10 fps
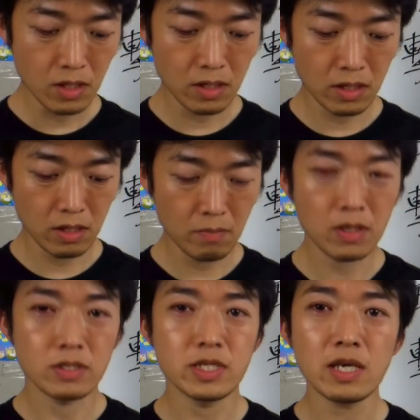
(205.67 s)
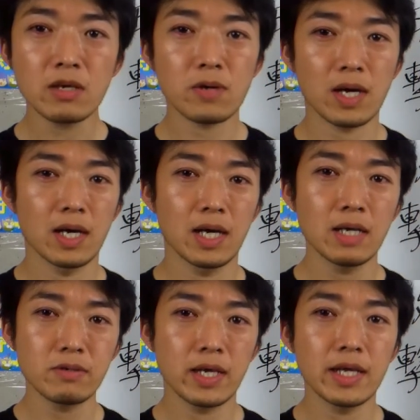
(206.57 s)
えーまあ、選挙があ
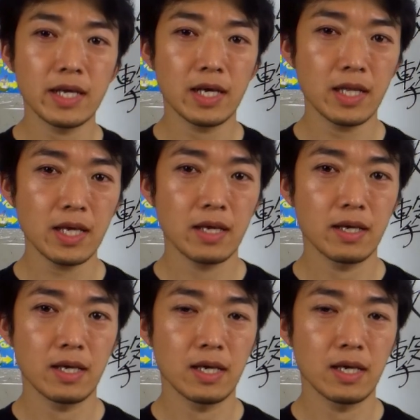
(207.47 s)
るエリアで